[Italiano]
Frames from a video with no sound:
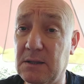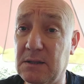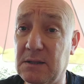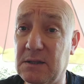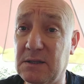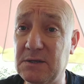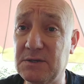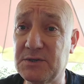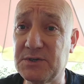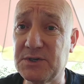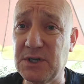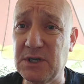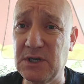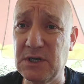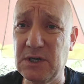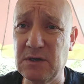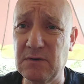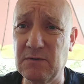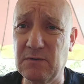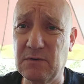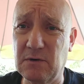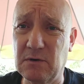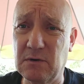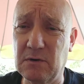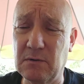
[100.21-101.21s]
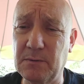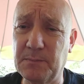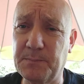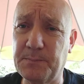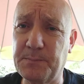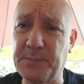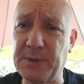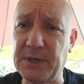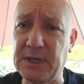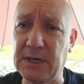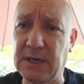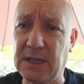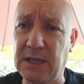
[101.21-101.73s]
Dicevo
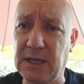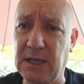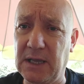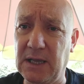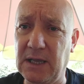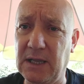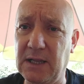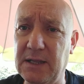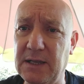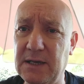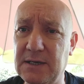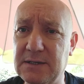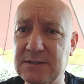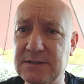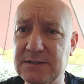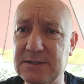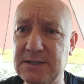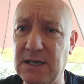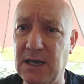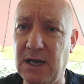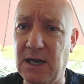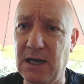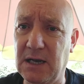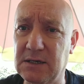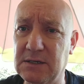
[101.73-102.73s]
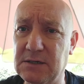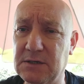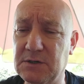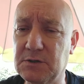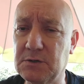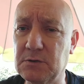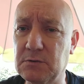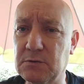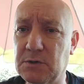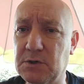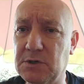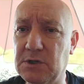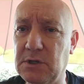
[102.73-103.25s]
perché gli anziani
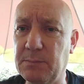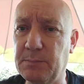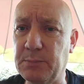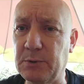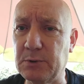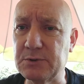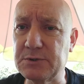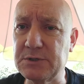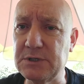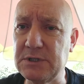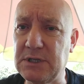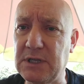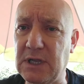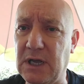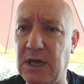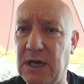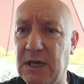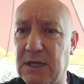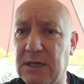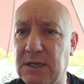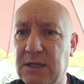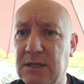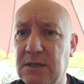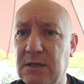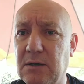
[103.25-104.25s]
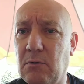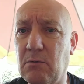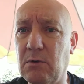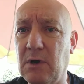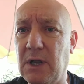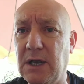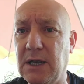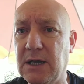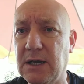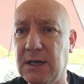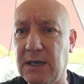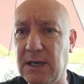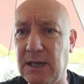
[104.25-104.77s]
sono i depositari di
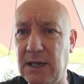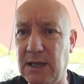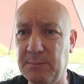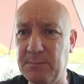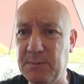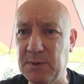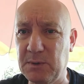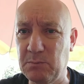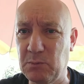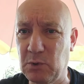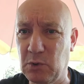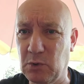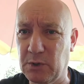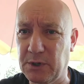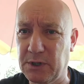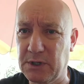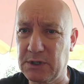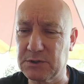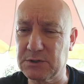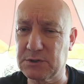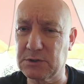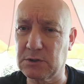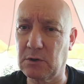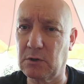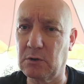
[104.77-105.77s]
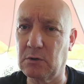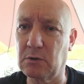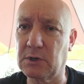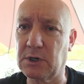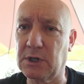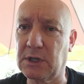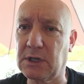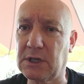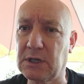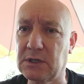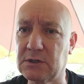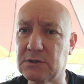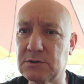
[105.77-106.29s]
quella che è la memoria
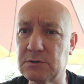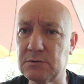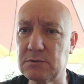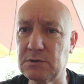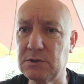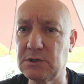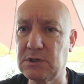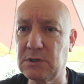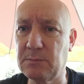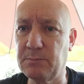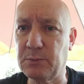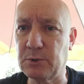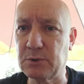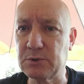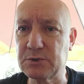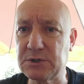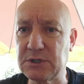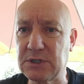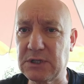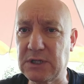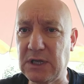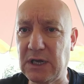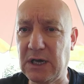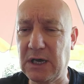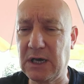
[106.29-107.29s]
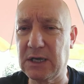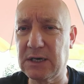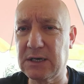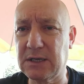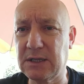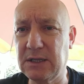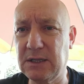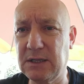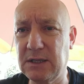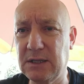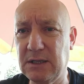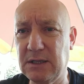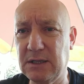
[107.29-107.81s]
storica, sono i
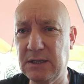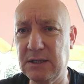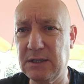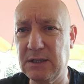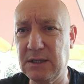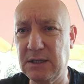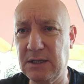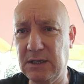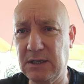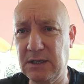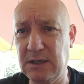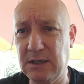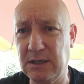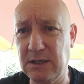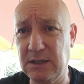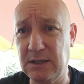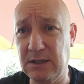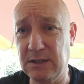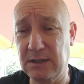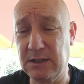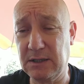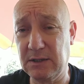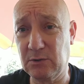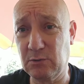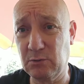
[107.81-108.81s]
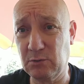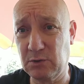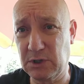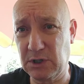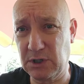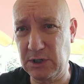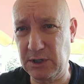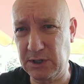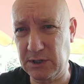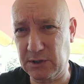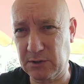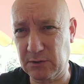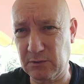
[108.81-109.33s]
depositari di, di tutti
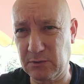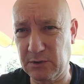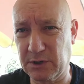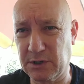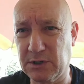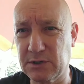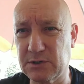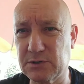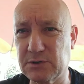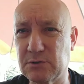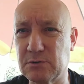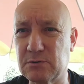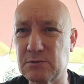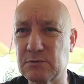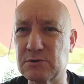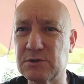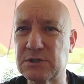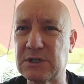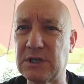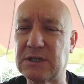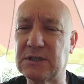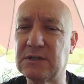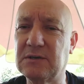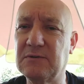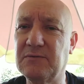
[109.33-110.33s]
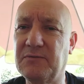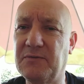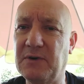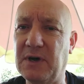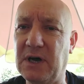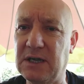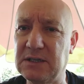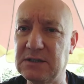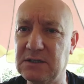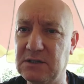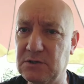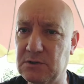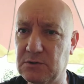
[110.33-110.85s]
gli errori che sono stati
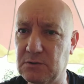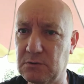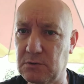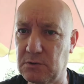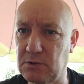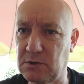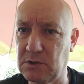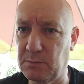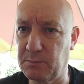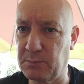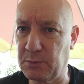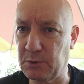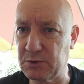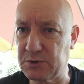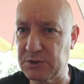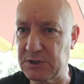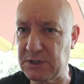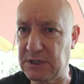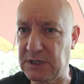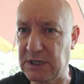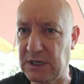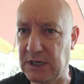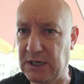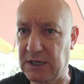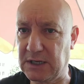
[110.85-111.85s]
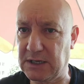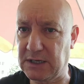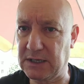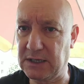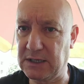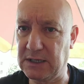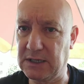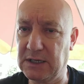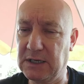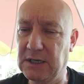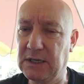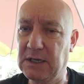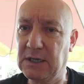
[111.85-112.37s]
fatti, sono i
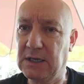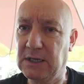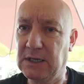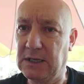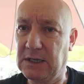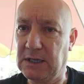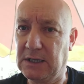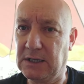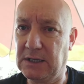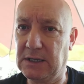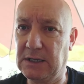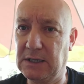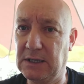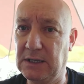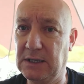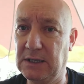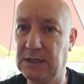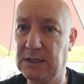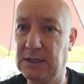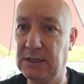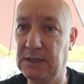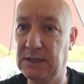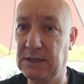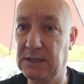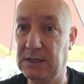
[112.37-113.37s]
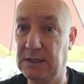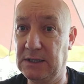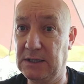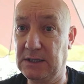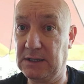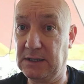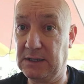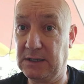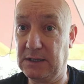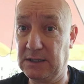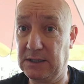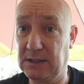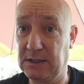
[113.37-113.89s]
depositari
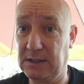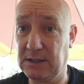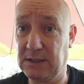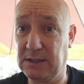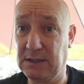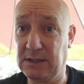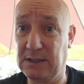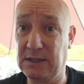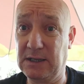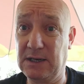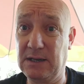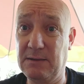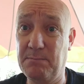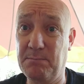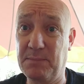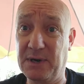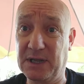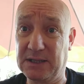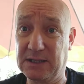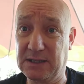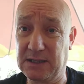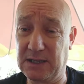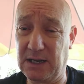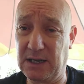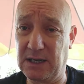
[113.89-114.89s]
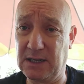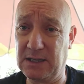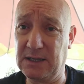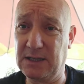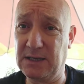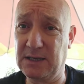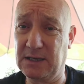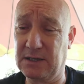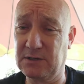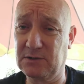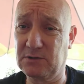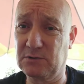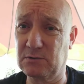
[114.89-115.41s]
eh, delle battaglie
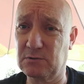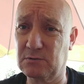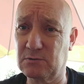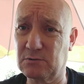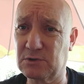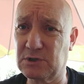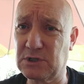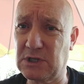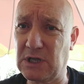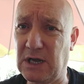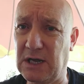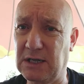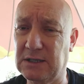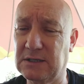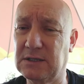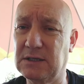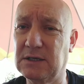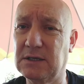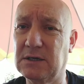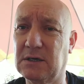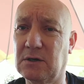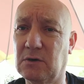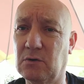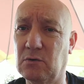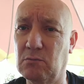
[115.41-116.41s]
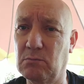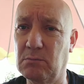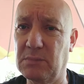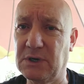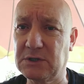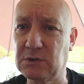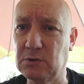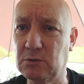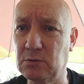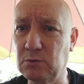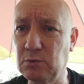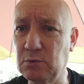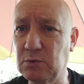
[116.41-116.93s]
che sono state
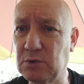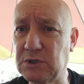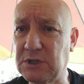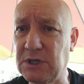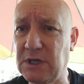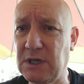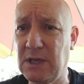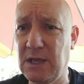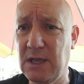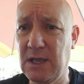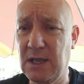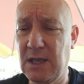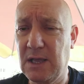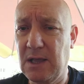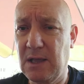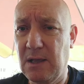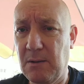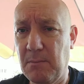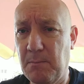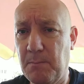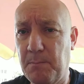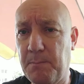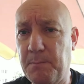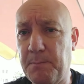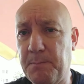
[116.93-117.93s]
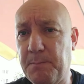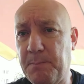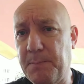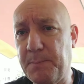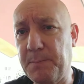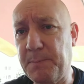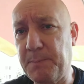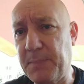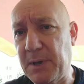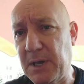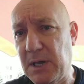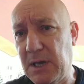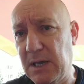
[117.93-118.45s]
combattute,
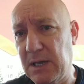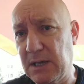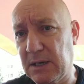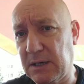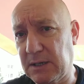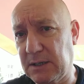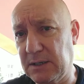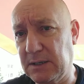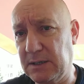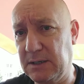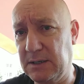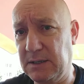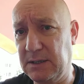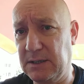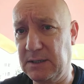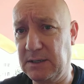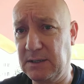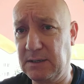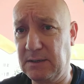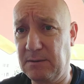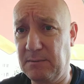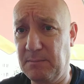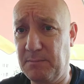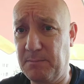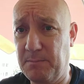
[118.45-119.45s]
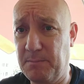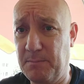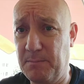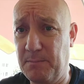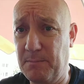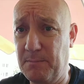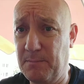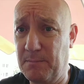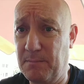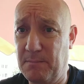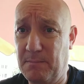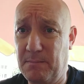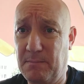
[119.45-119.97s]
per, eh,
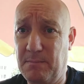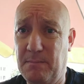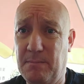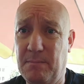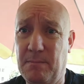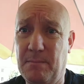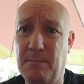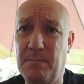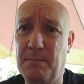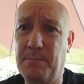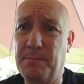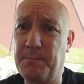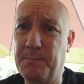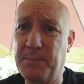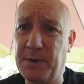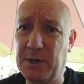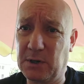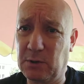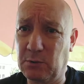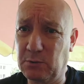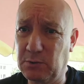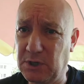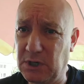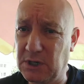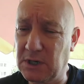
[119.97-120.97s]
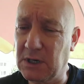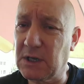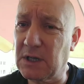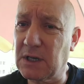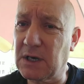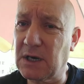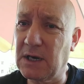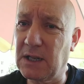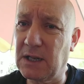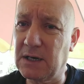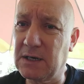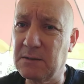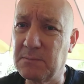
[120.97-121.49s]
per ottenere
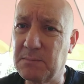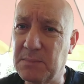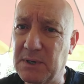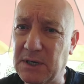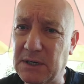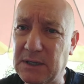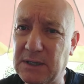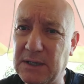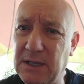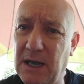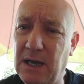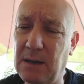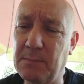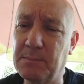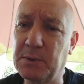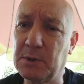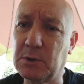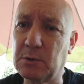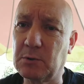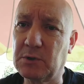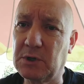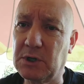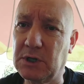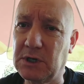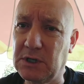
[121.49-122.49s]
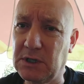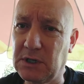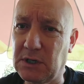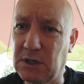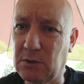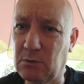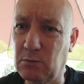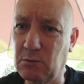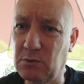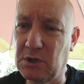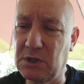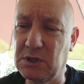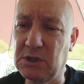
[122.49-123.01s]
la libertà, per ottenere
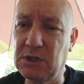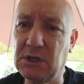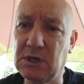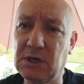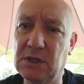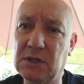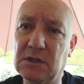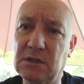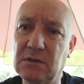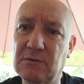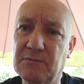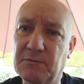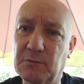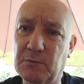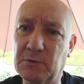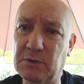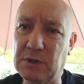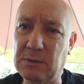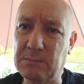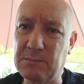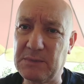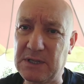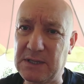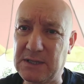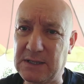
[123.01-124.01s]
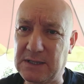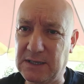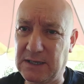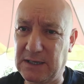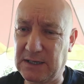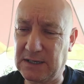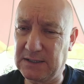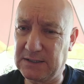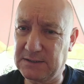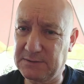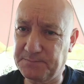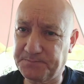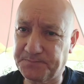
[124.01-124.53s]
i diritti
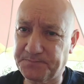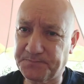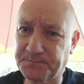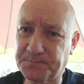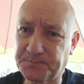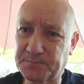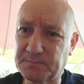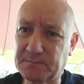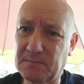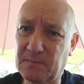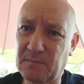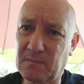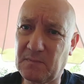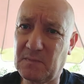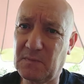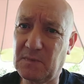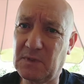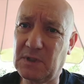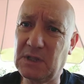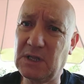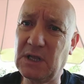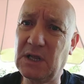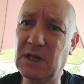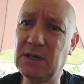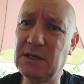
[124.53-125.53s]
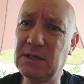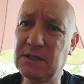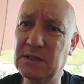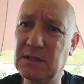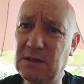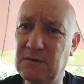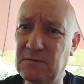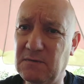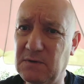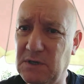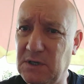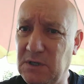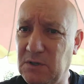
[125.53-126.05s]
fondamentali
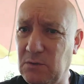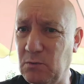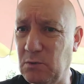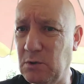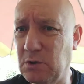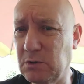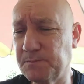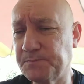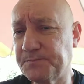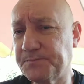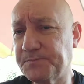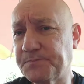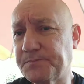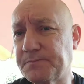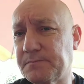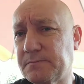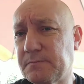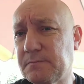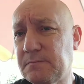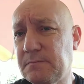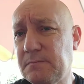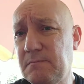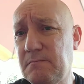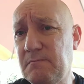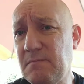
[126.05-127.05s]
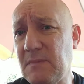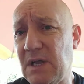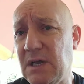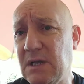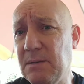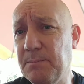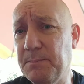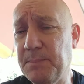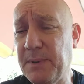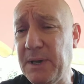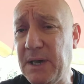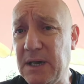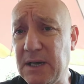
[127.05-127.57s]
dell'individuo e
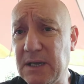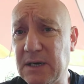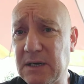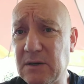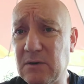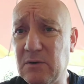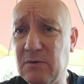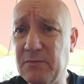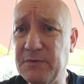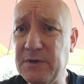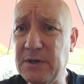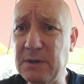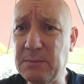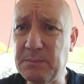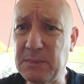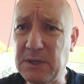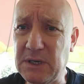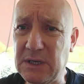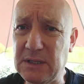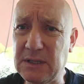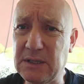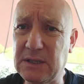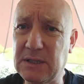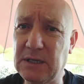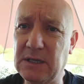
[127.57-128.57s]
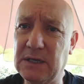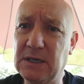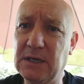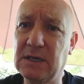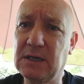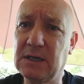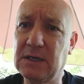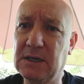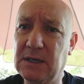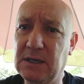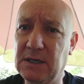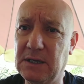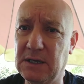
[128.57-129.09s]
per ovviamente
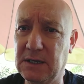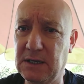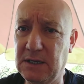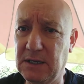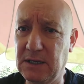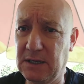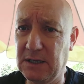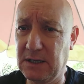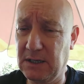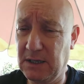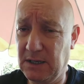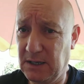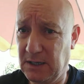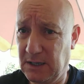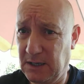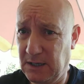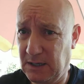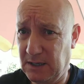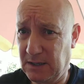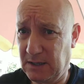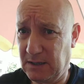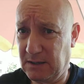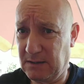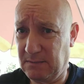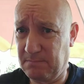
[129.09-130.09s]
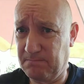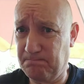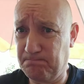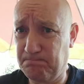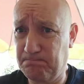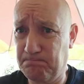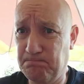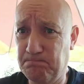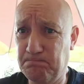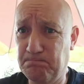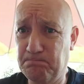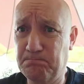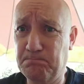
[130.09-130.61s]
eh, mh,
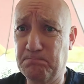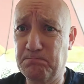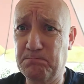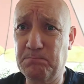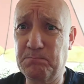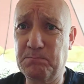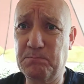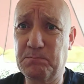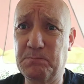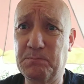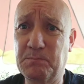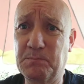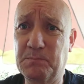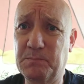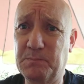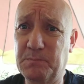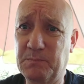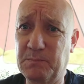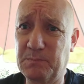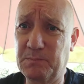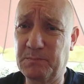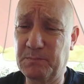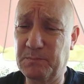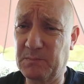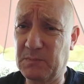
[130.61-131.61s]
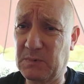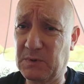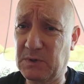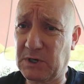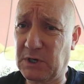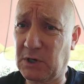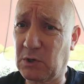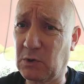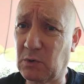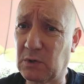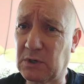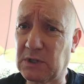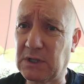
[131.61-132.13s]
mm,
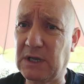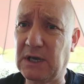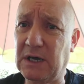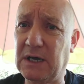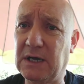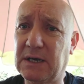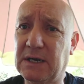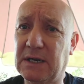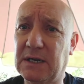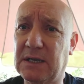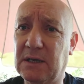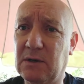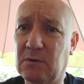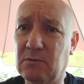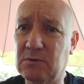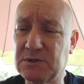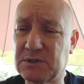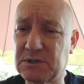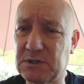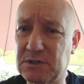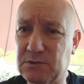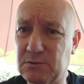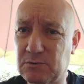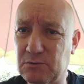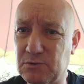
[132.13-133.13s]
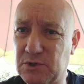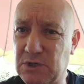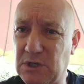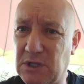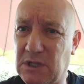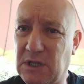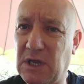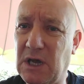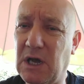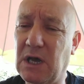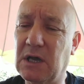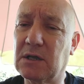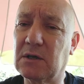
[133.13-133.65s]
ricordare che questa
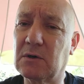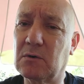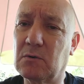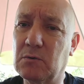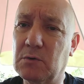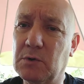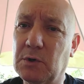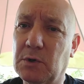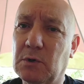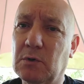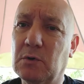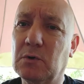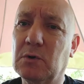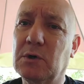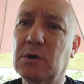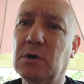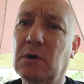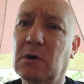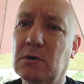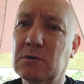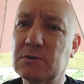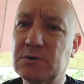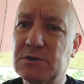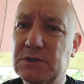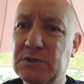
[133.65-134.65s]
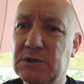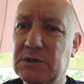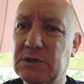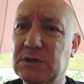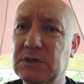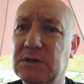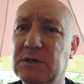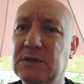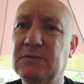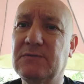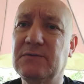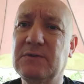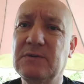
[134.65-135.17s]
società in cui noi oggi
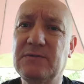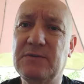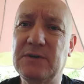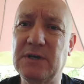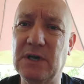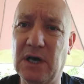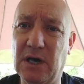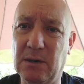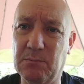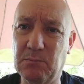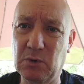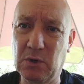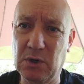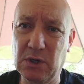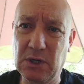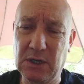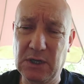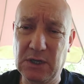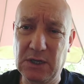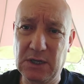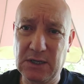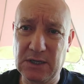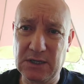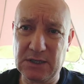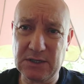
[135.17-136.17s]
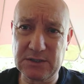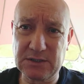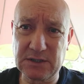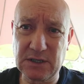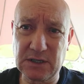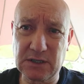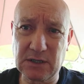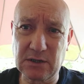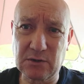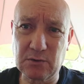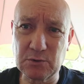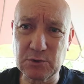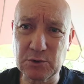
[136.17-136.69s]
eh, viviamo è
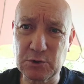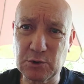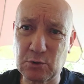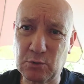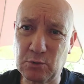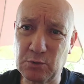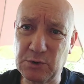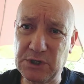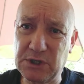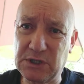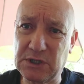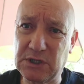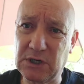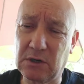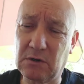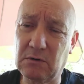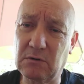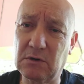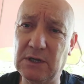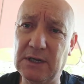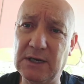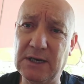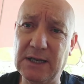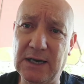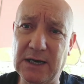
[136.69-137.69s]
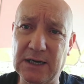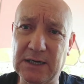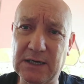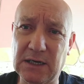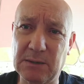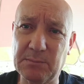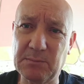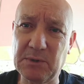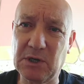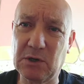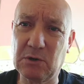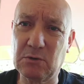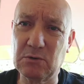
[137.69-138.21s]
stata costruita con le
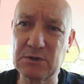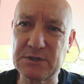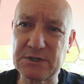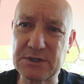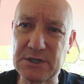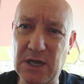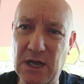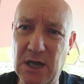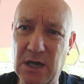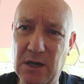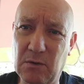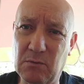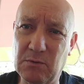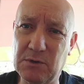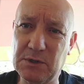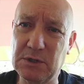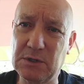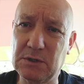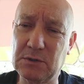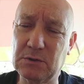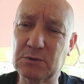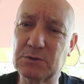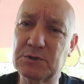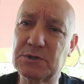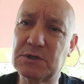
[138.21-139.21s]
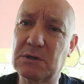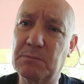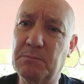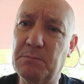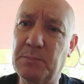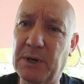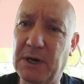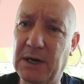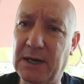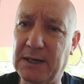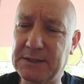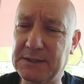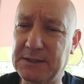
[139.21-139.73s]
lacrime e col sangue dei nostri
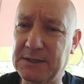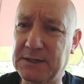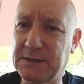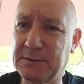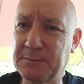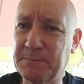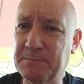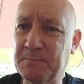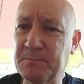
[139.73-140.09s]
padri.